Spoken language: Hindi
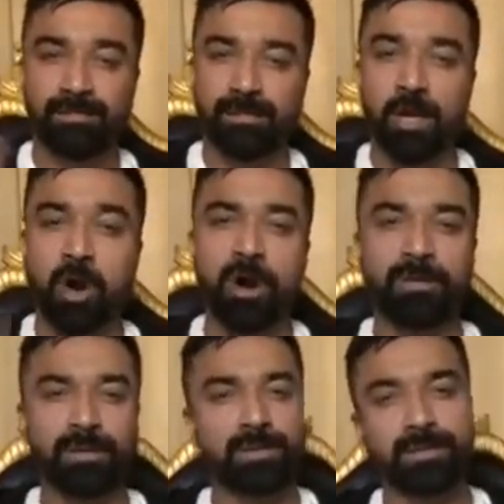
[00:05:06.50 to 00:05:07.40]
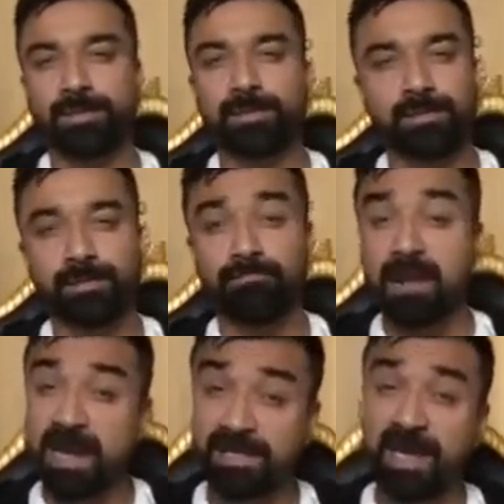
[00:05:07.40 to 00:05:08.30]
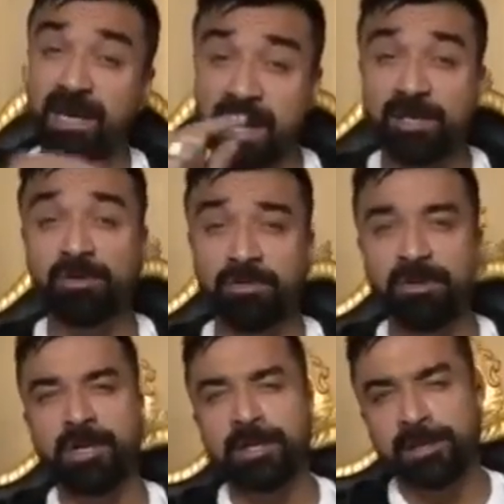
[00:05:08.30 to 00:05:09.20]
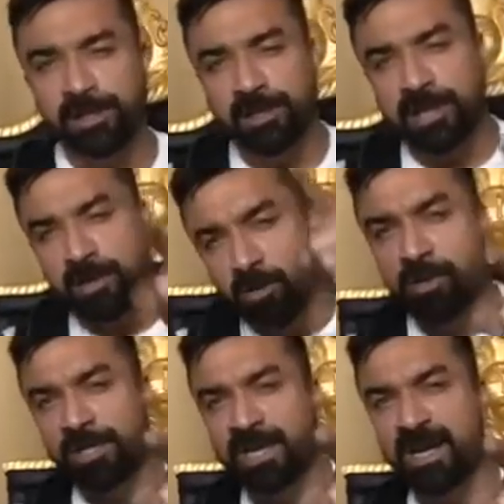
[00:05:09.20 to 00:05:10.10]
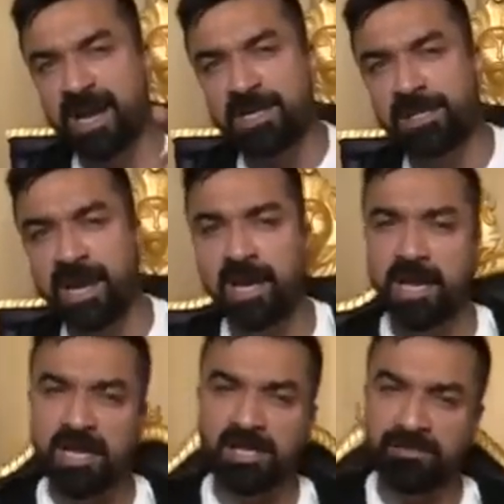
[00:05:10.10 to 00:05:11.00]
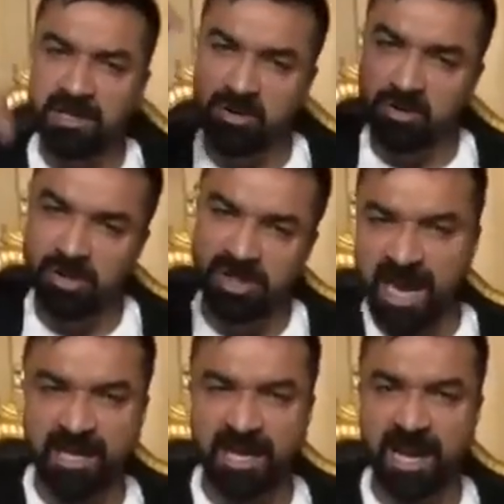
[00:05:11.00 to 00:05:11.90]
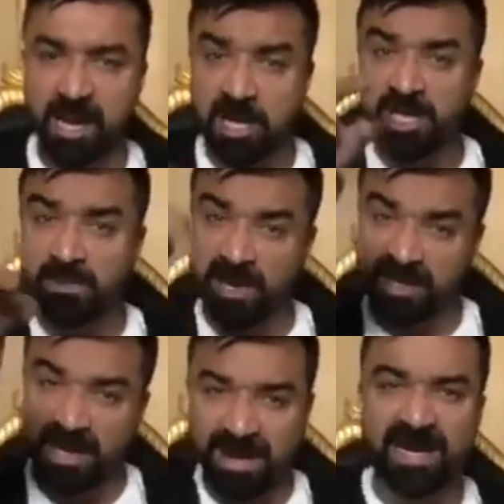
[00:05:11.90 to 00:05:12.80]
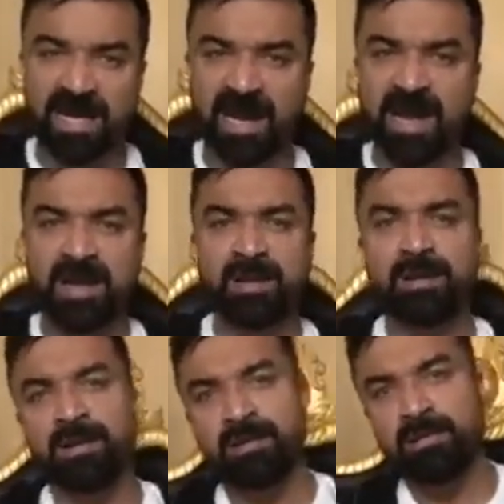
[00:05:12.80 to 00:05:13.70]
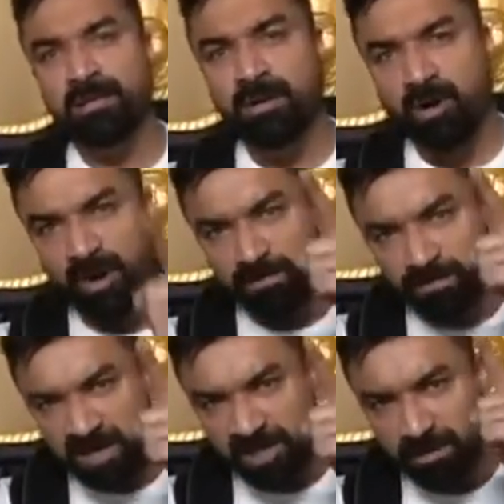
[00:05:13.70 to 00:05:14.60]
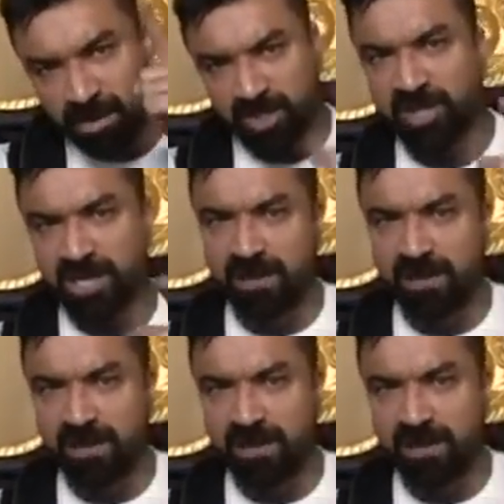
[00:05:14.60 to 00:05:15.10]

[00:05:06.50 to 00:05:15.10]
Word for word: रॉन्ग मैं इसके अगेंस्ट हूं जितने लोग इसके अगेंस्ट है इस वीडियो को शेयर करें इस पर कमेंट करें और मिस्टर बच्चन की